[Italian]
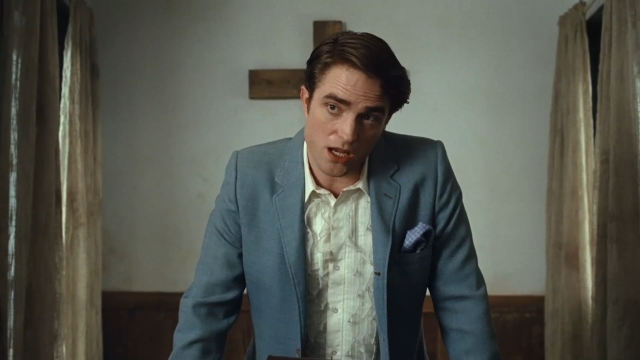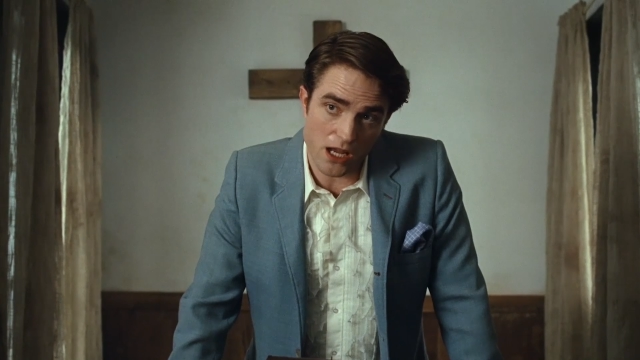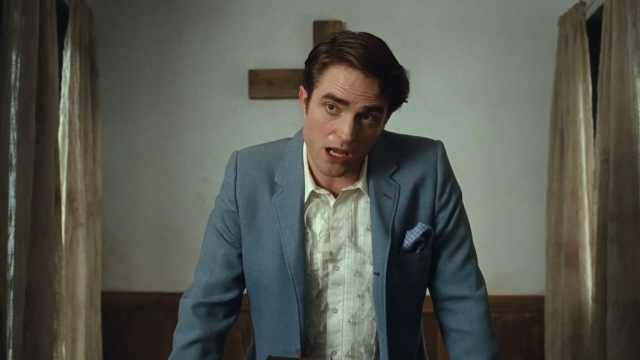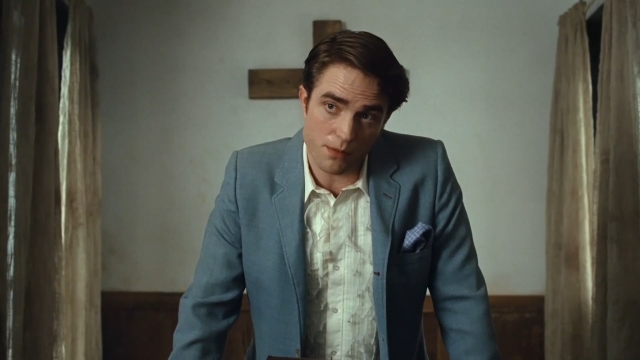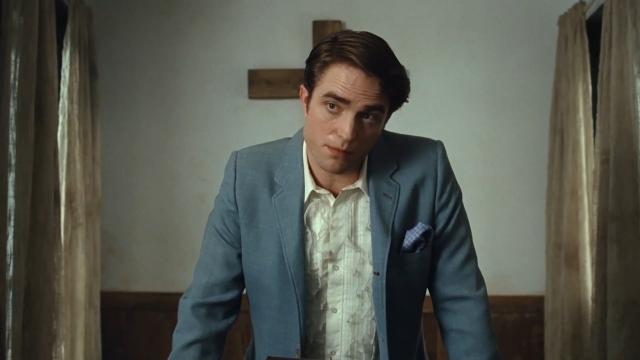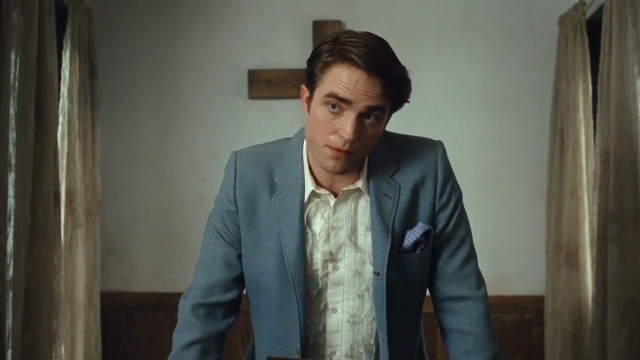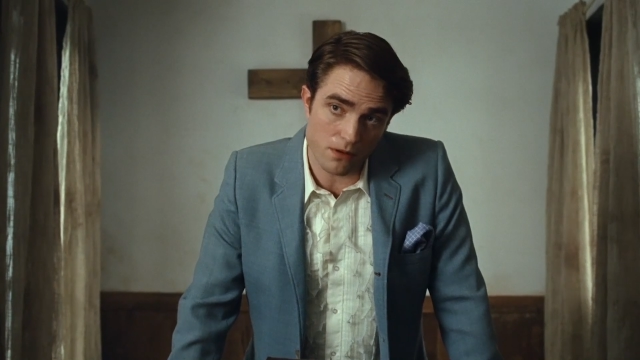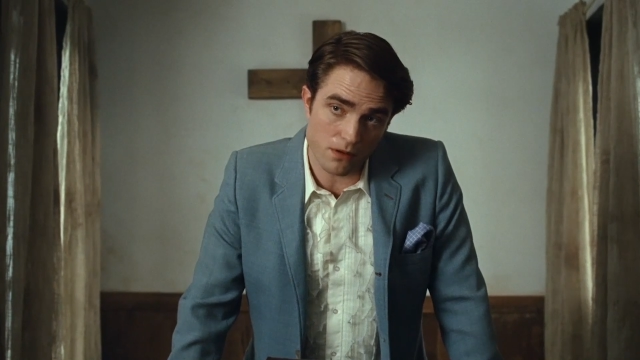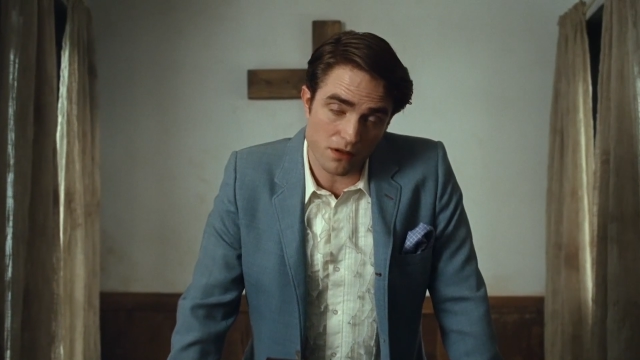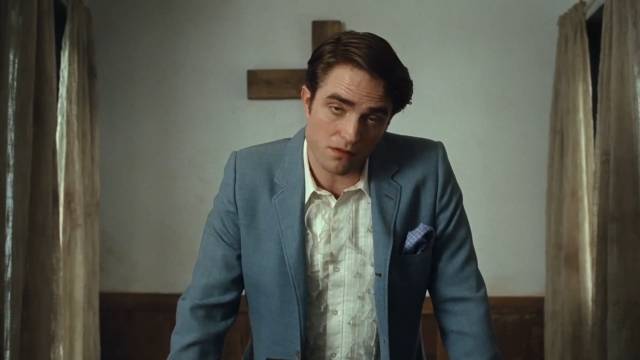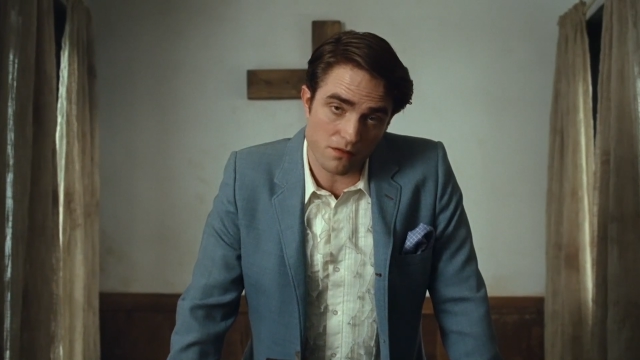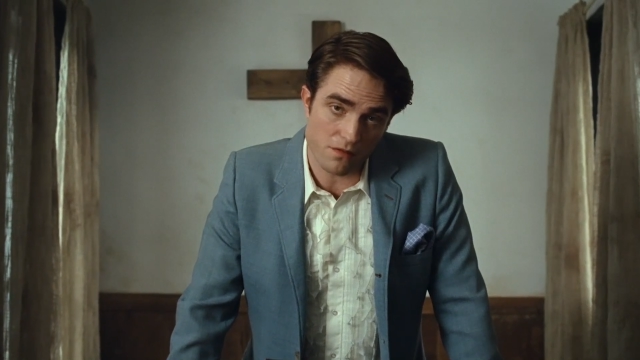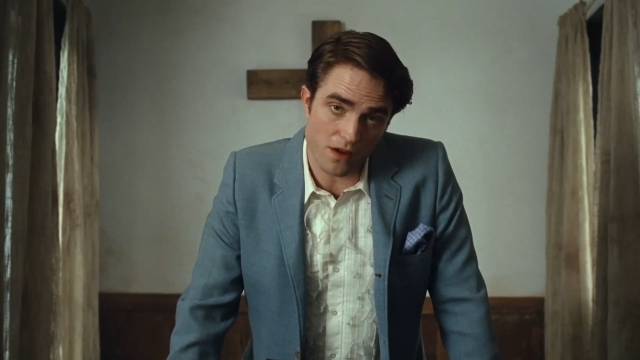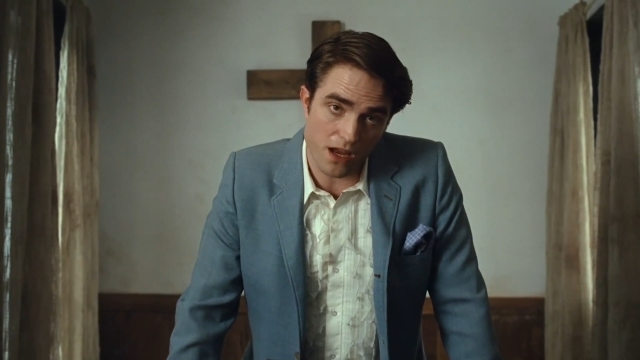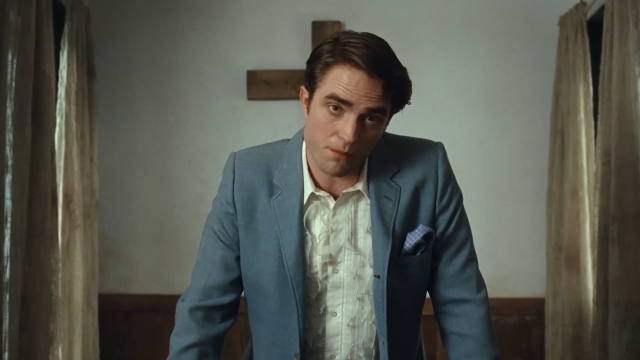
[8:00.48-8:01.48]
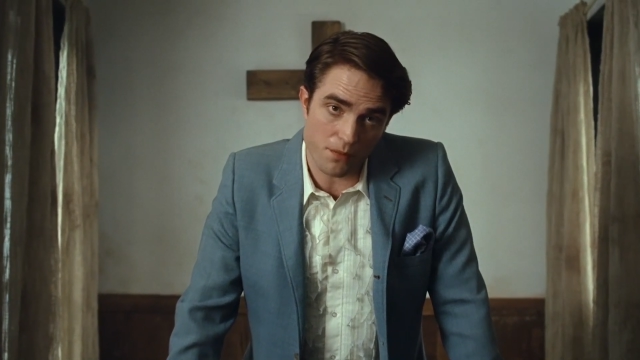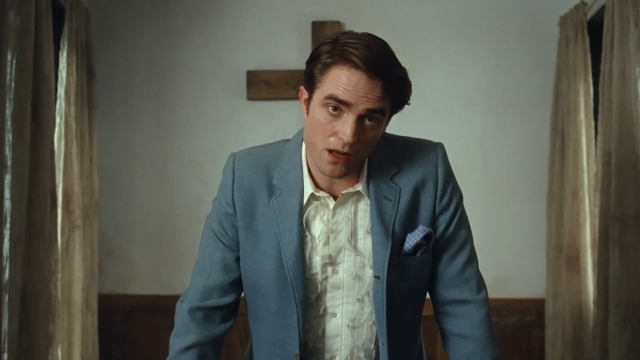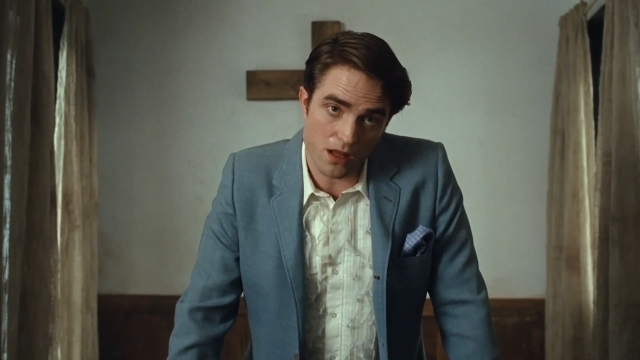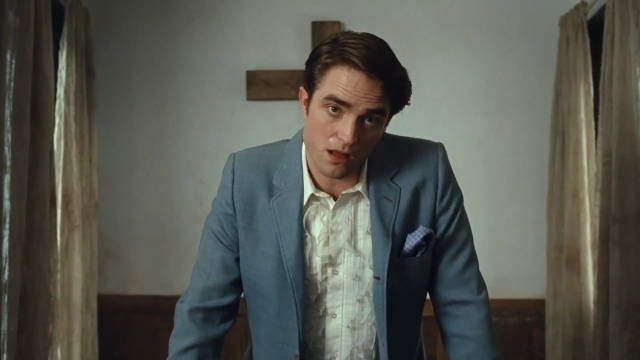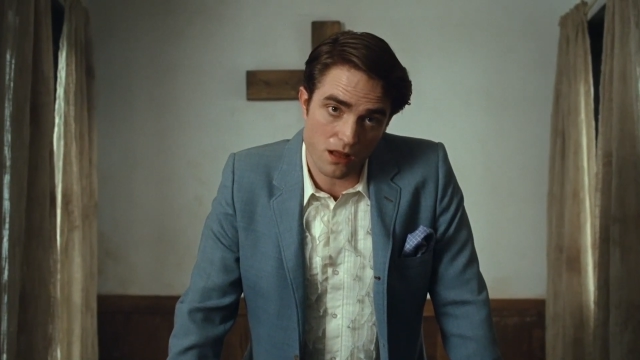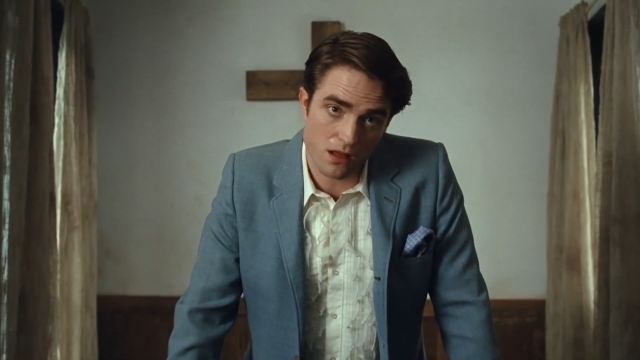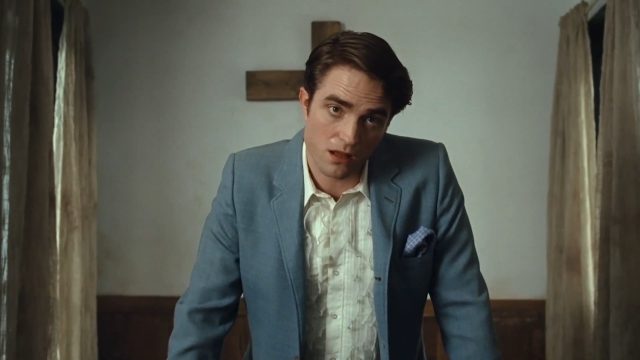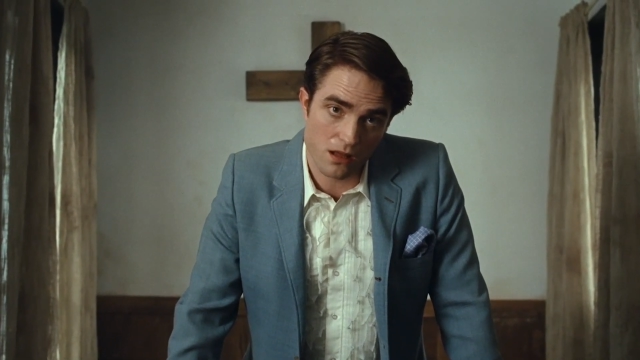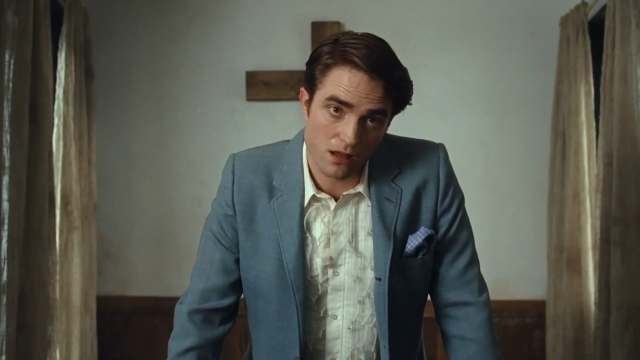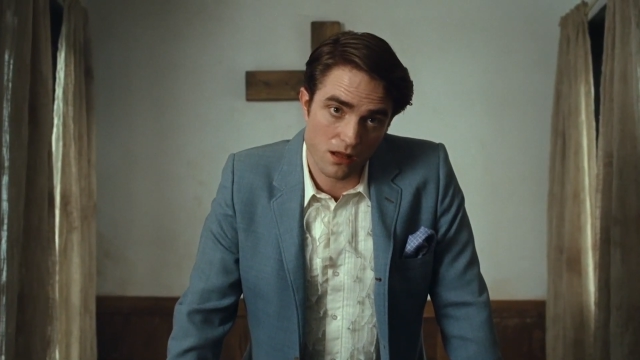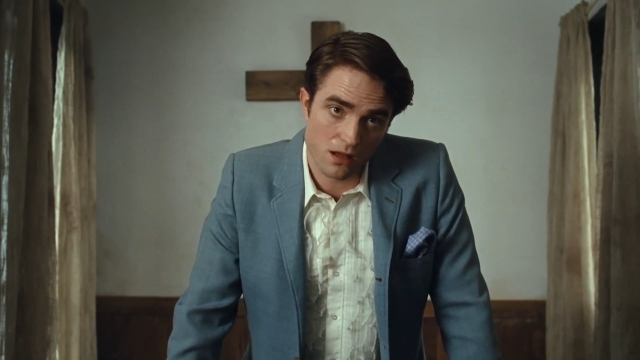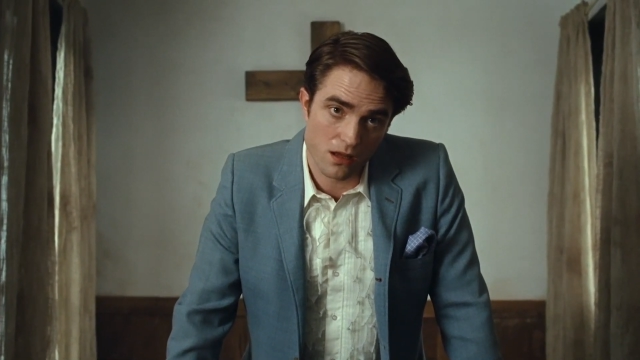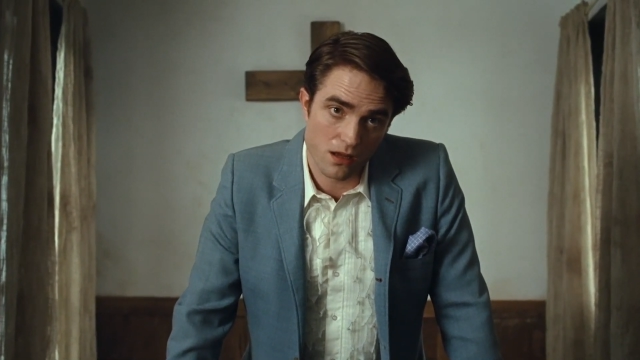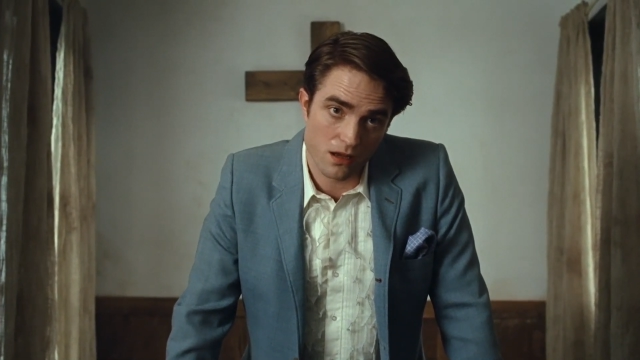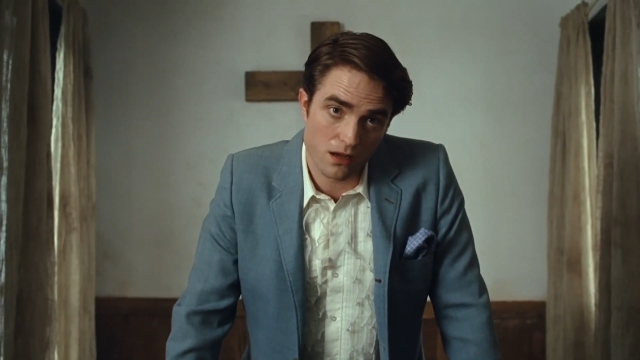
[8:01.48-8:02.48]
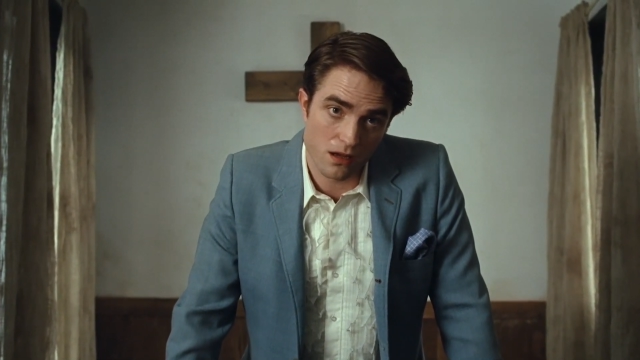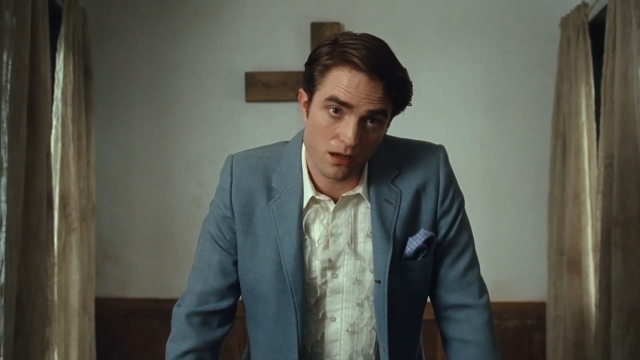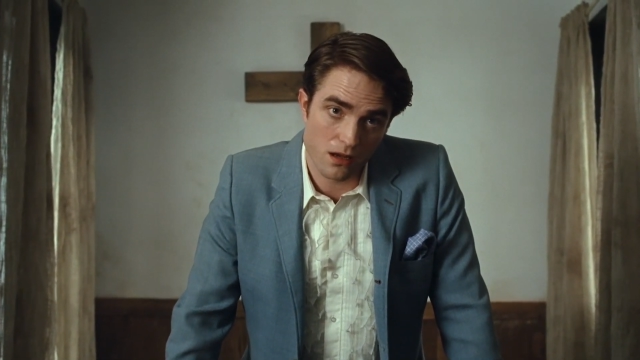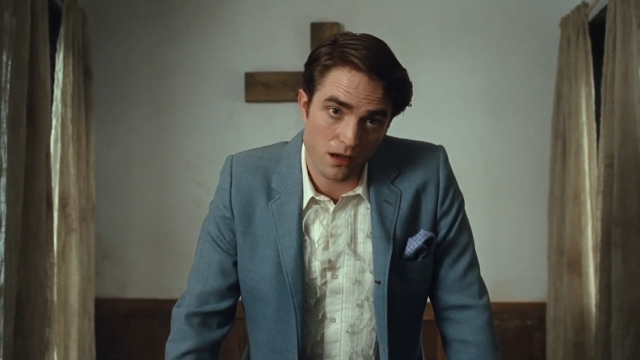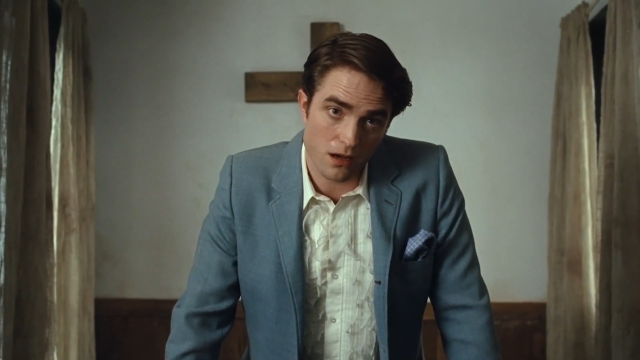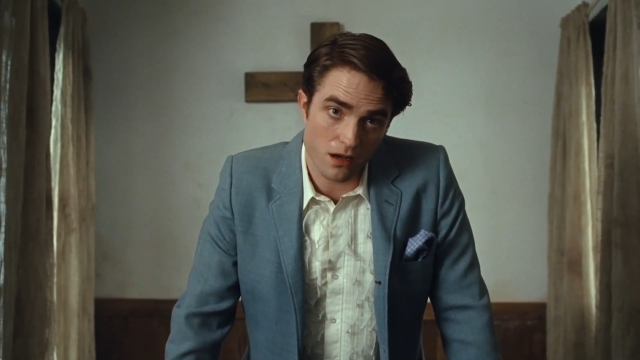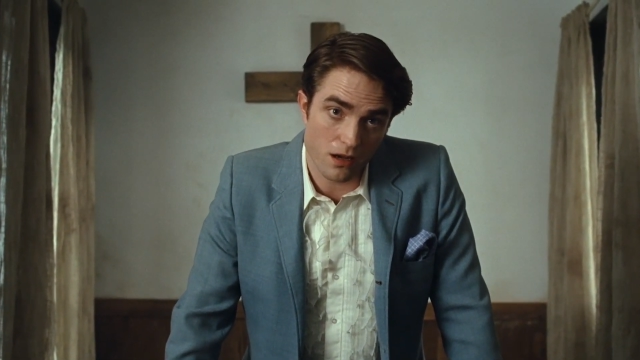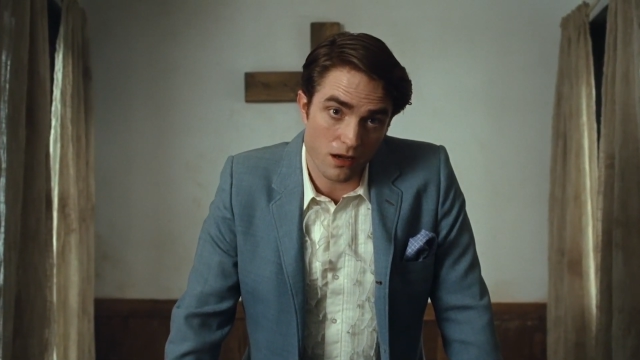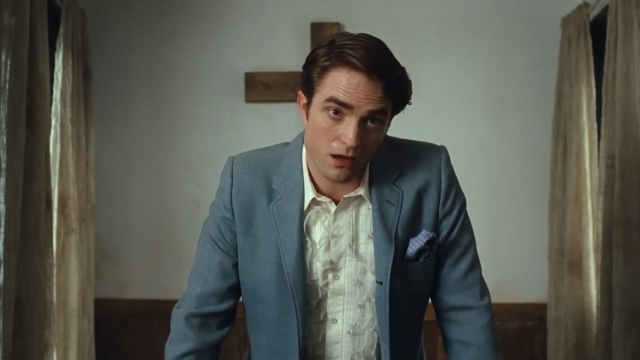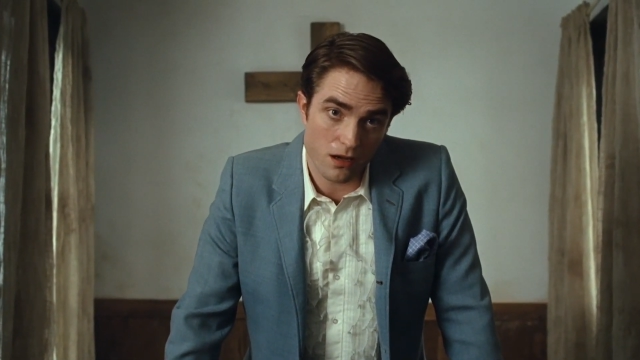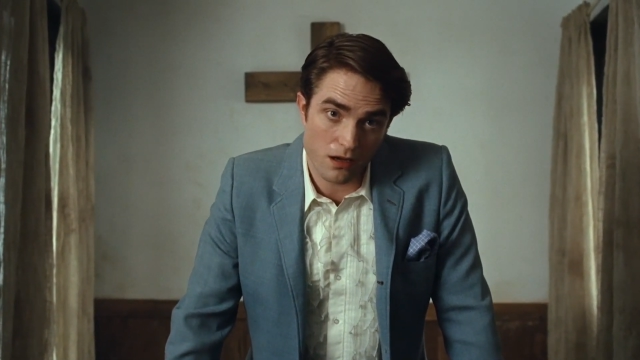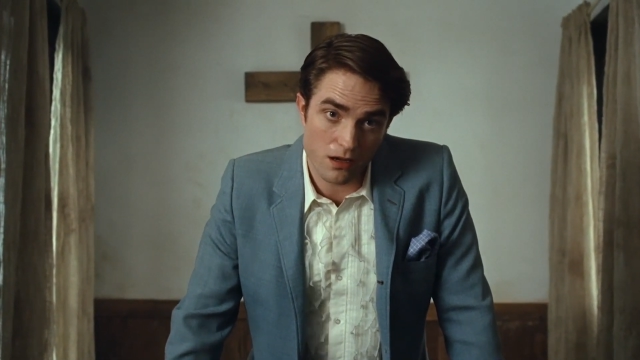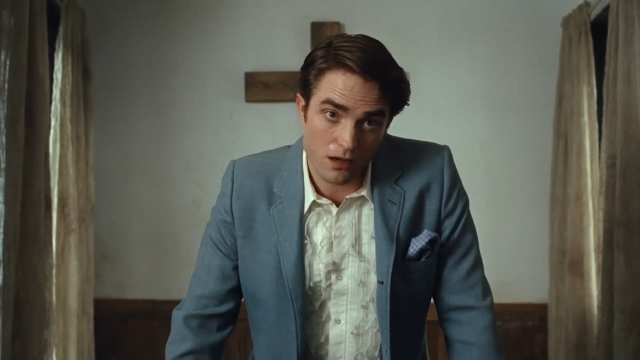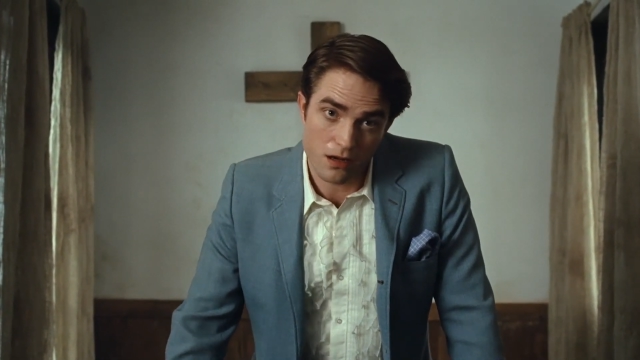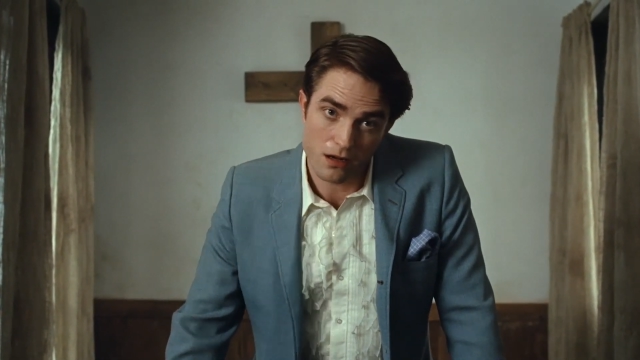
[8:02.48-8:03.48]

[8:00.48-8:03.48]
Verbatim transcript: altri video così? Iscrivetevi al